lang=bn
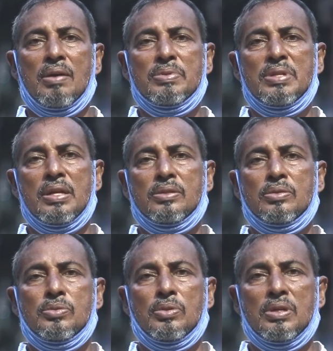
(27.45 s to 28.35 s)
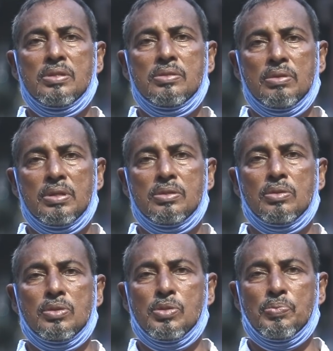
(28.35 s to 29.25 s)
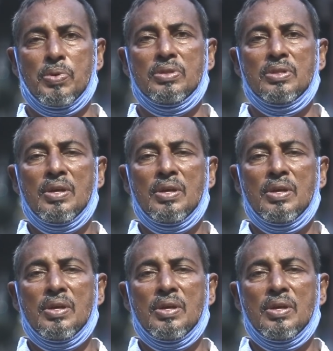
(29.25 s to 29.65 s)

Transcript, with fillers: আমাদের একশো চুরাশি জনের সদস্যপদ